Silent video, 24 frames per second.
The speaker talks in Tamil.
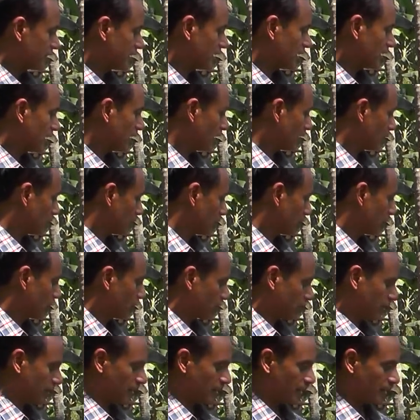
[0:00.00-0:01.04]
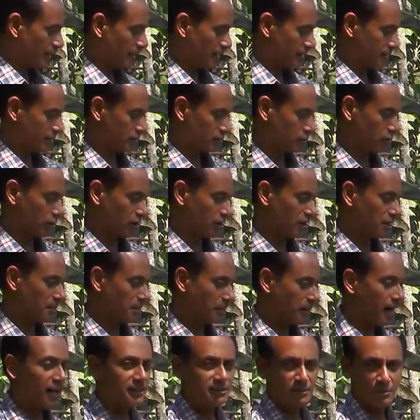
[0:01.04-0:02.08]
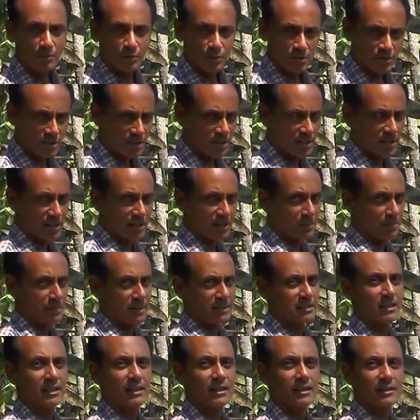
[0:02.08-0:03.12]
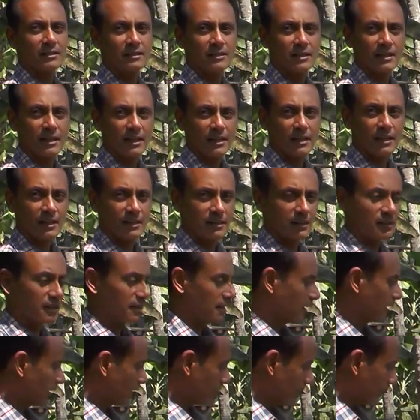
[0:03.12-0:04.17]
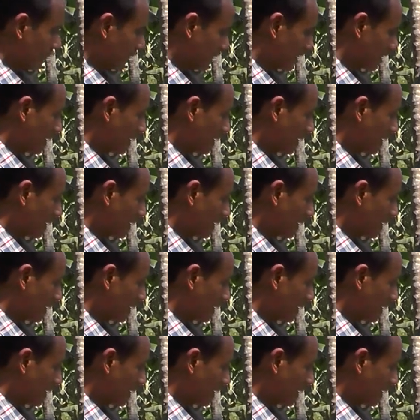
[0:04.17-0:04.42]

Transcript: ரெண்டு விஷயங்கள் இன்னொன்று இதில் தொடர்ந்து பாசம் பிடிச்சிட்டு இருக்கிற பிரச்சனை இருந்தது எங்களுக்கு